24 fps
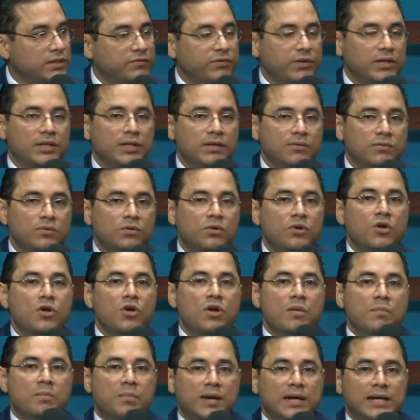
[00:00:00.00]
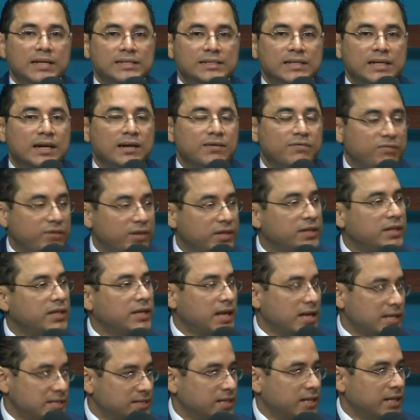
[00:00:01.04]
efectivo para hacerle frente
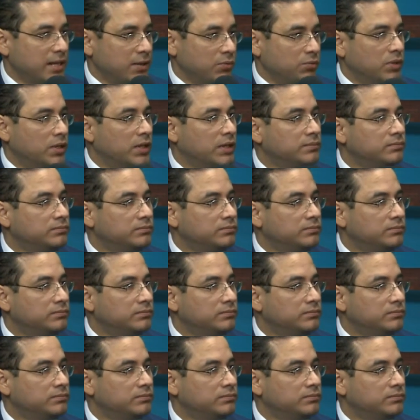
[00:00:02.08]
a esa deuda.